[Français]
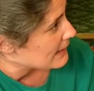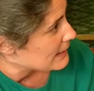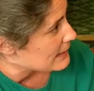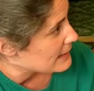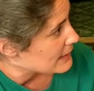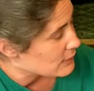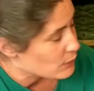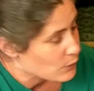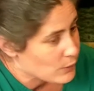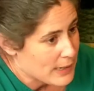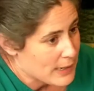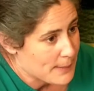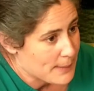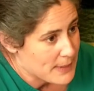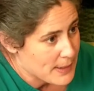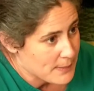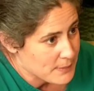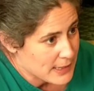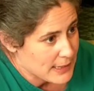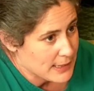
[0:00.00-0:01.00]
ils ont la
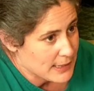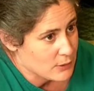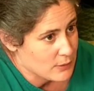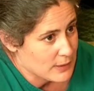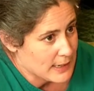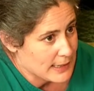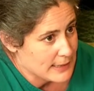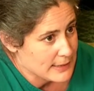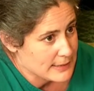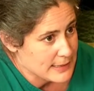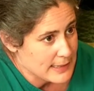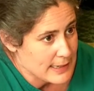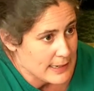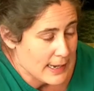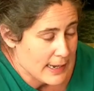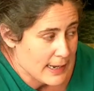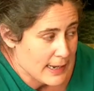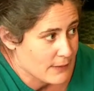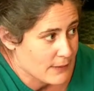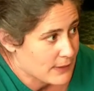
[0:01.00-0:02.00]
même régularité
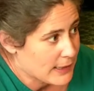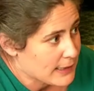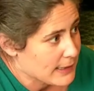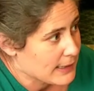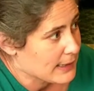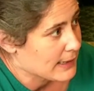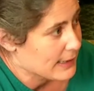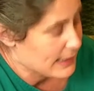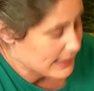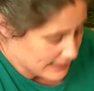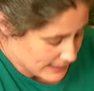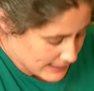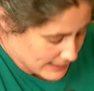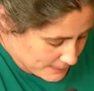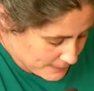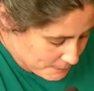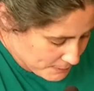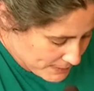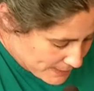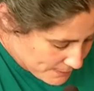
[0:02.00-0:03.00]
avec les
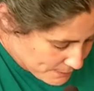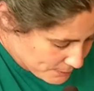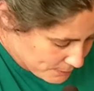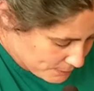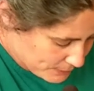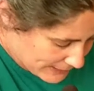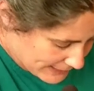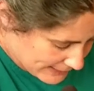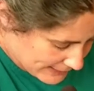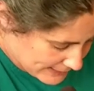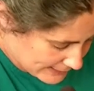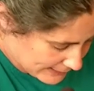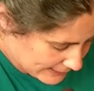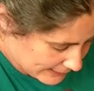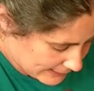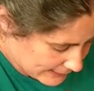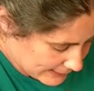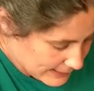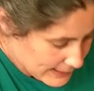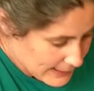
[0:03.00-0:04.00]
mêmes
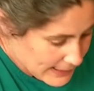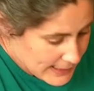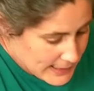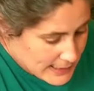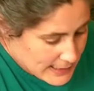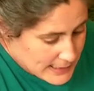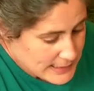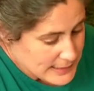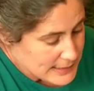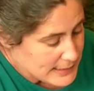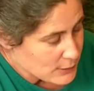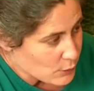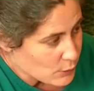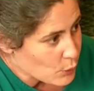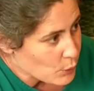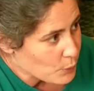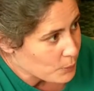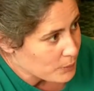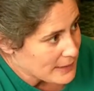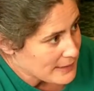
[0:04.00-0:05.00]
plannings. Ils sont
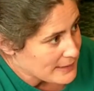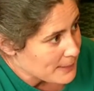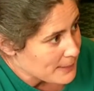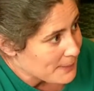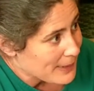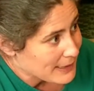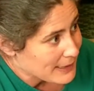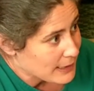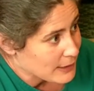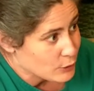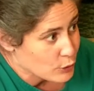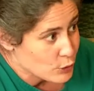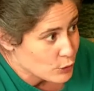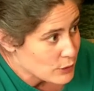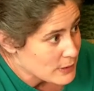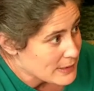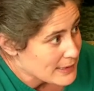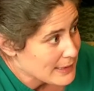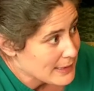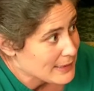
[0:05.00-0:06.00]
complétés par quelque
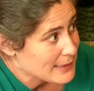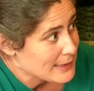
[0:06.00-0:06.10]
chose qui